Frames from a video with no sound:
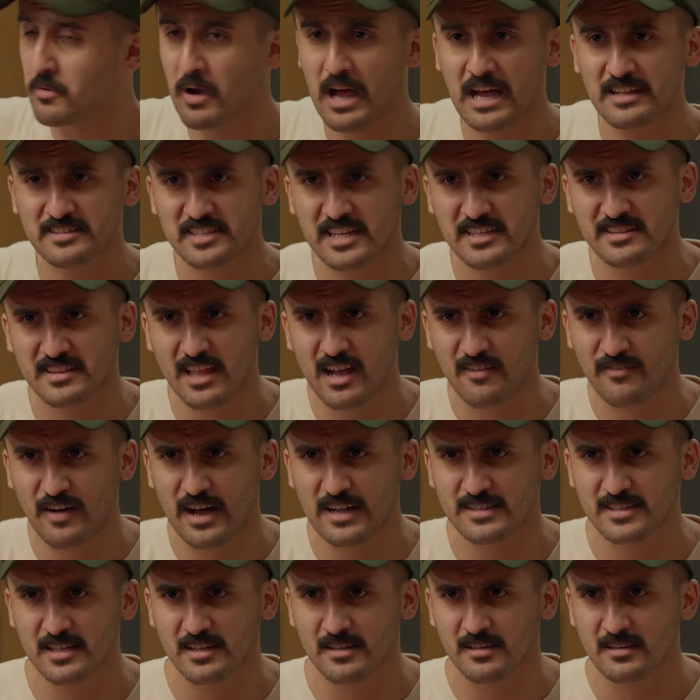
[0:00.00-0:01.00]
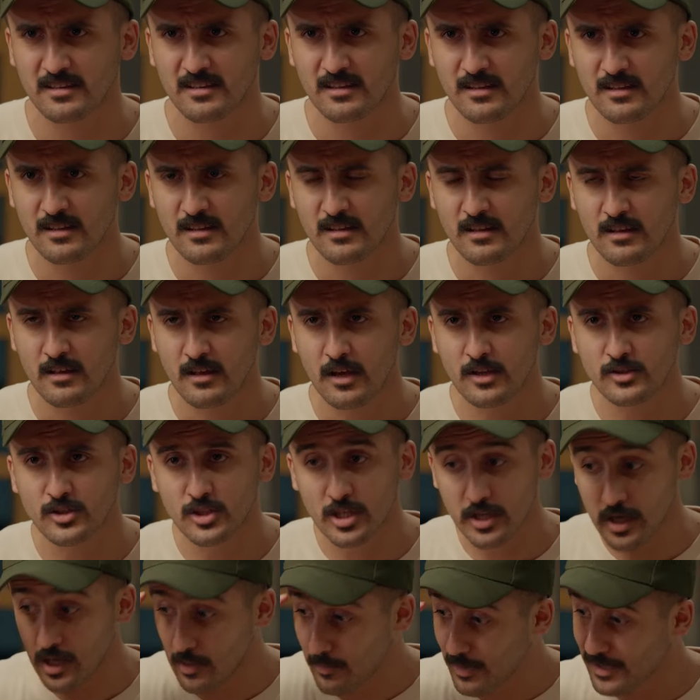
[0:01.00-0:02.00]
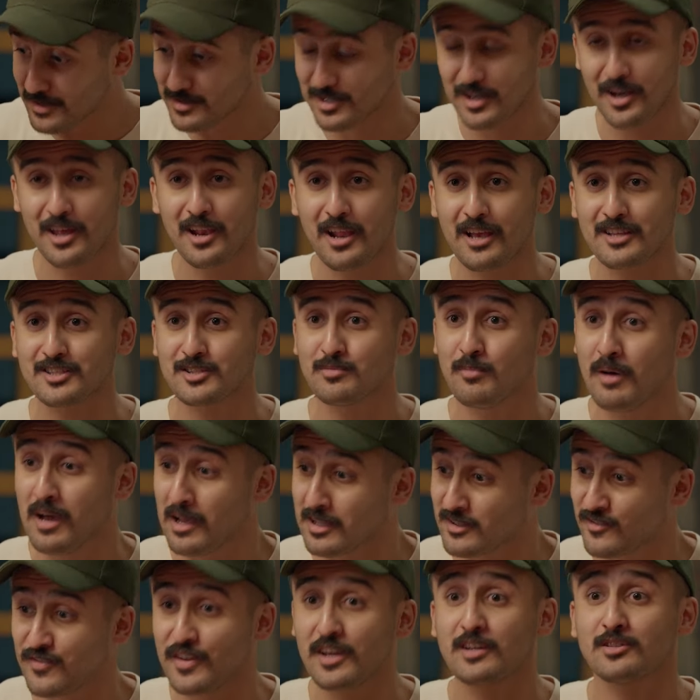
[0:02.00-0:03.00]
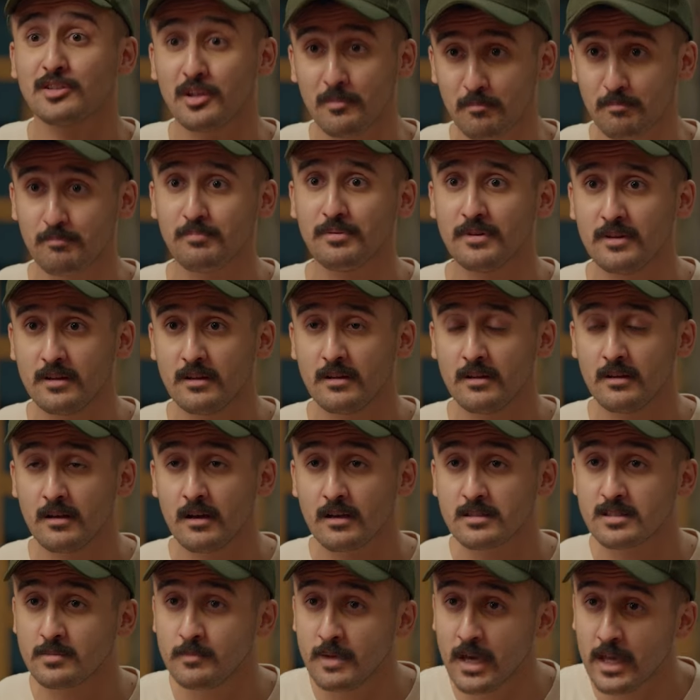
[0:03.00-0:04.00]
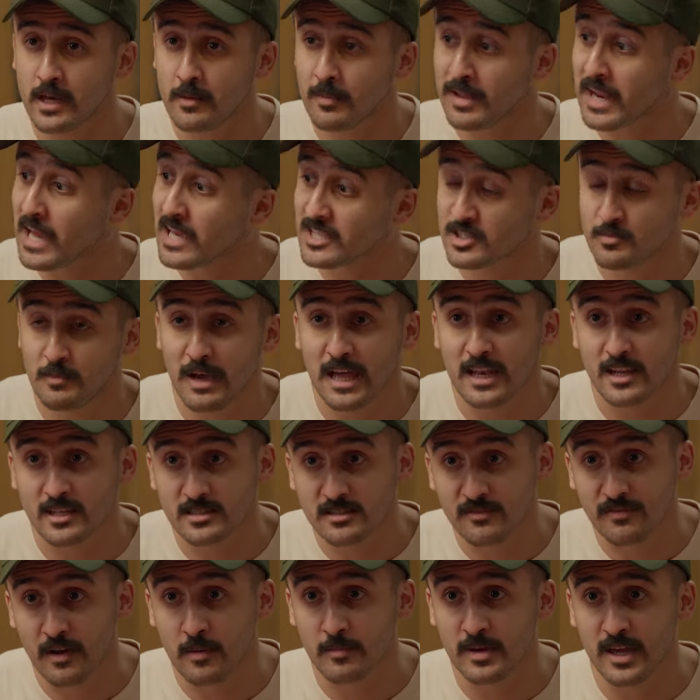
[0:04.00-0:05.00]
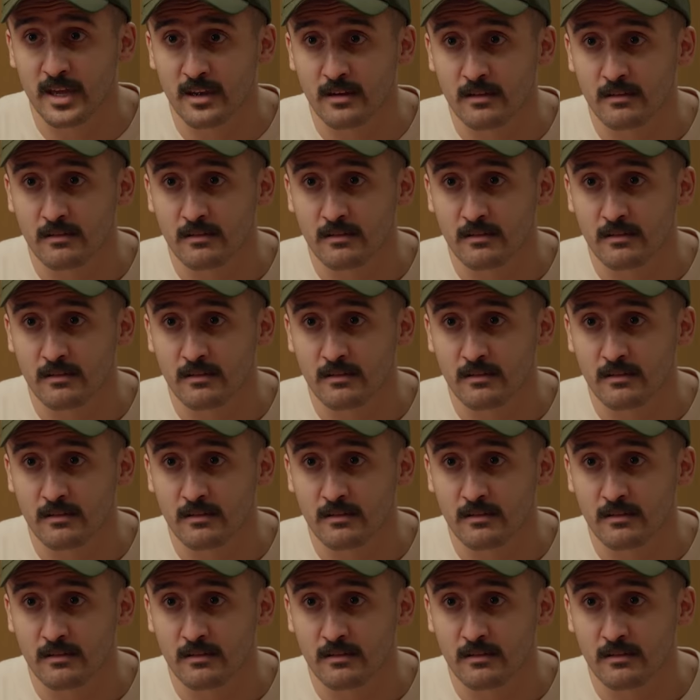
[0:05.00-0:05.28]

واحد قد احفادك انت انهبلتي خلاص ما عاد فيك طب اسمعي انا ما راح اسمح لك تفهمين